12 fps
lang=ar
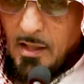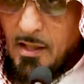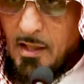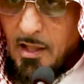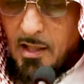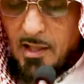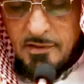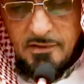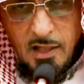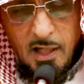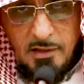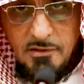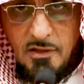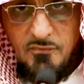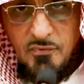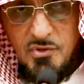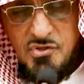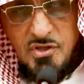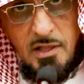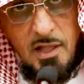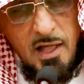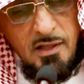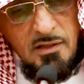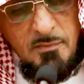على إتاحة الفرصة
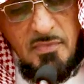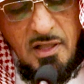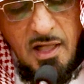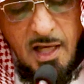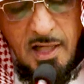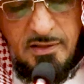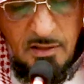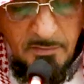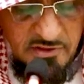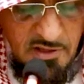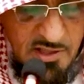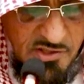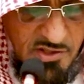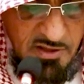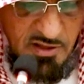لعقد مثل هذه المجالس